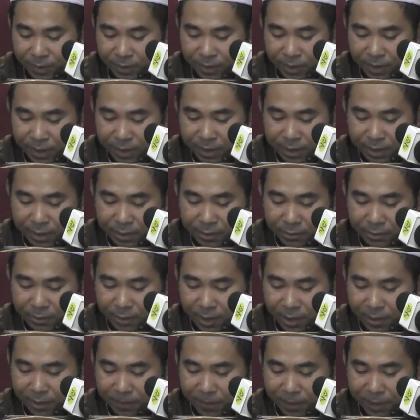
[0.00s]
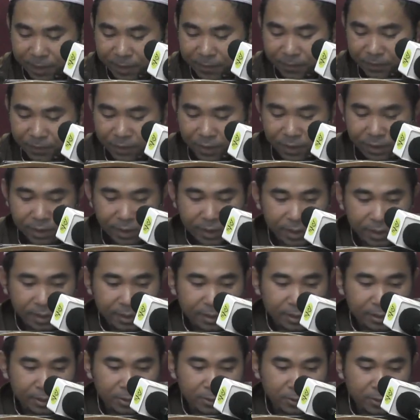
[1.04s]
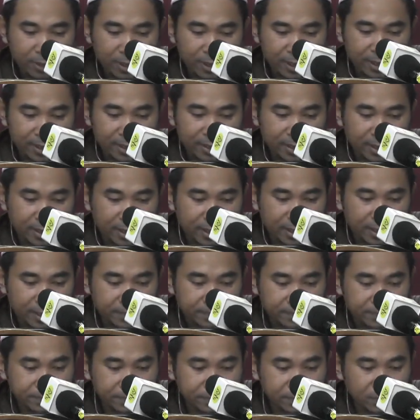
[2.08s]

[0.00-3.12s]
Yang kedua apa? Yang kedua adalah